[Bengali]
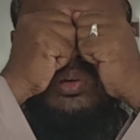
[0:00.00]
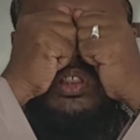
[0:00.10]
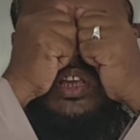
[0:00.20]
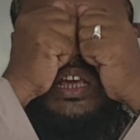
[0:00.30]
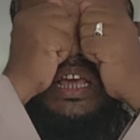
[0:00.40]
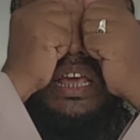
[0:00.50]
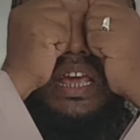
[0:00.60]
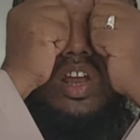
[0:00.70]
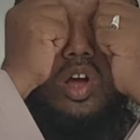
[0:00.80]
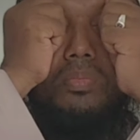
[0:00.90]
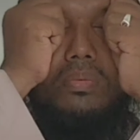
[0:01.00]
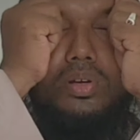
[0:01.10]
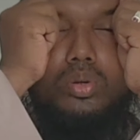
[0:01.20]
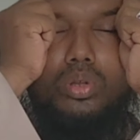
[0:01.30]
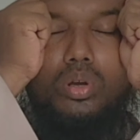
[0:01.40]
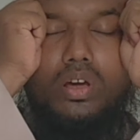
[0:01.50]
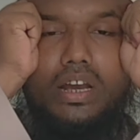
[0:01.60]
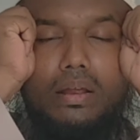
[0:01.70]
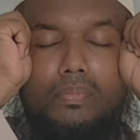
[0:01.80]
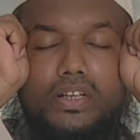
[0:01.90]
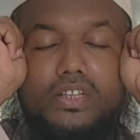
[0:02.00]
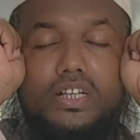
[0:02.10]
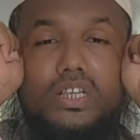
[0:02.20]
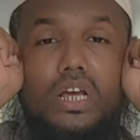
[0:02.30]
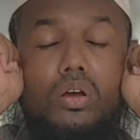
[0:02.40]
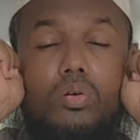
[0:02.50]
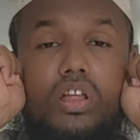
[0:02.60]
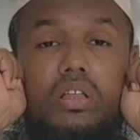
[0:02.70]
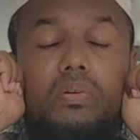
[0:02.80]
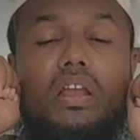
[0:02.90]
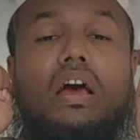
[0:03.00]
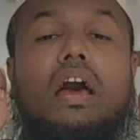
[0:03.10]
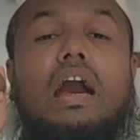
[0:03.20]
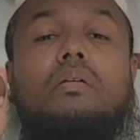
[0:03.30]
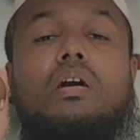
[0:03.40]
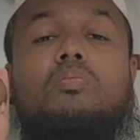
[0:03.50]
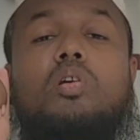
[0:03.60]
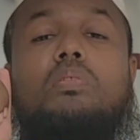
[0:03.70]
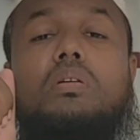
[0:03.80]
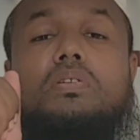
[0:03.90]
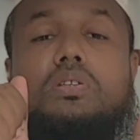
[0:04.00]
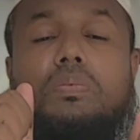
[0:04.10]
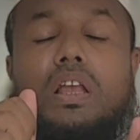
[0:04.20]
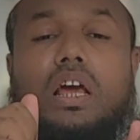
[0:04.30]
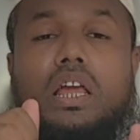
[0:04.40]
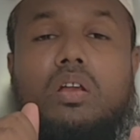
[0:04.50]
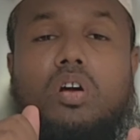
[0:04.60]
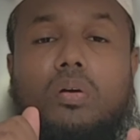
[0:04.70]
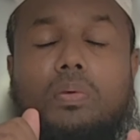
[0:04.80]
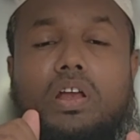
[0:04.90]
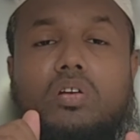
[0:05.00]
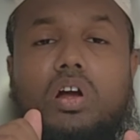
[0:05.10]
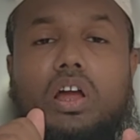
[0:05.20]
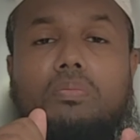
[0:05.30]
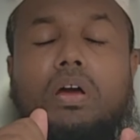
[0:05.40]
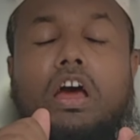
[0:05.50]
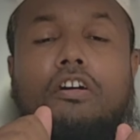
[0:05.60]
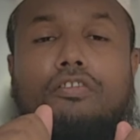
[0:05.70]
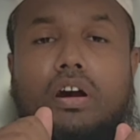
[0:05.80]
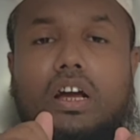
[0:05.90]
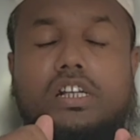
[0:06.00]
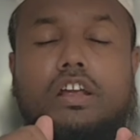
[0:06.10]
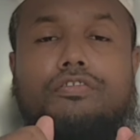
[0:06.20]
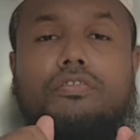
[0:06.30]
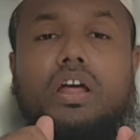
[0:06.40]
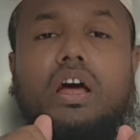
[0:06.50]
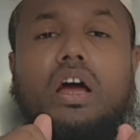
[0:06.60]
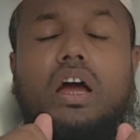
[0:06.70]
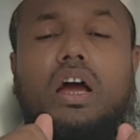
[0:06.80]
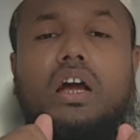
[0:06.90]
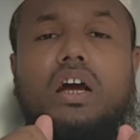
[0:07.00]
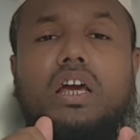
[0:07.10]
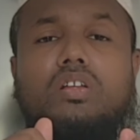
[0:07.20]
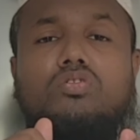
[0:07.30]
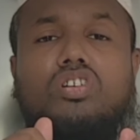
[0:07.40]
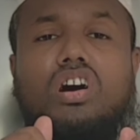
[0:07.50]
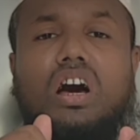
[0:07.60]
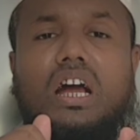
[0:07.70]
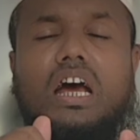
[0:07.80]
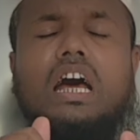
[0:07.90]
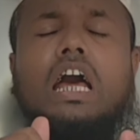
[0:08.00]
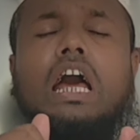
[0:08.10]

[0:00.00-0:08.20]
মধ্যে এরকমভাবে সুন্দর করে একটা মেসেজ করে দিবেন আবার বলবেন বিসমিল্লাহ রহমান রহিম ফাঁকা সাফনা আংকা গীত আঁকা